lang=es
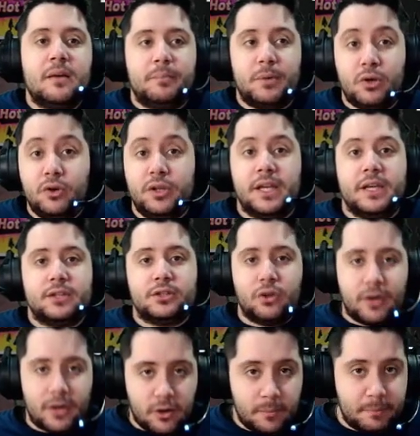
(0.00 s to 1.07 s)
Pero oye,
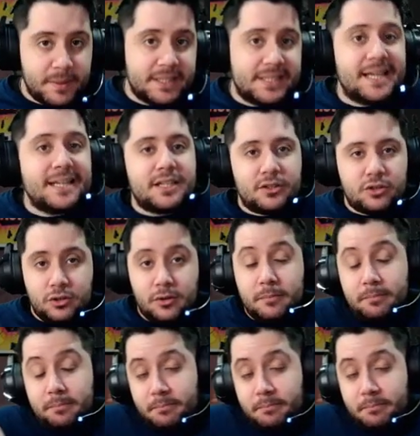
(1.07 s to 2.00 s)
son recompensas, son